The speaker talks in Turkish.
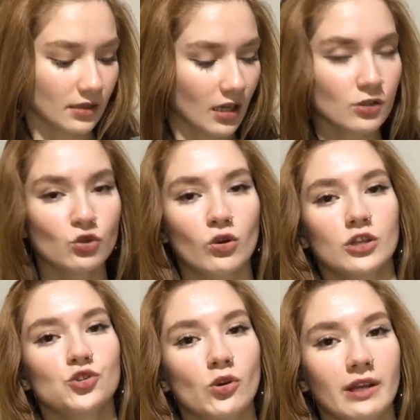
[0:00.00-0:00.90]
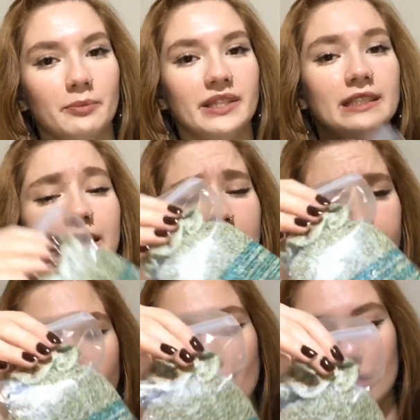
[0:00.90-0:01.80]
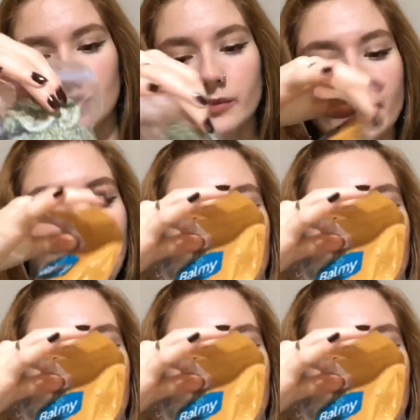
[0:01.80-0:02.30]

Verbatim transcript: Daha sonra şöyle bir lif aldım.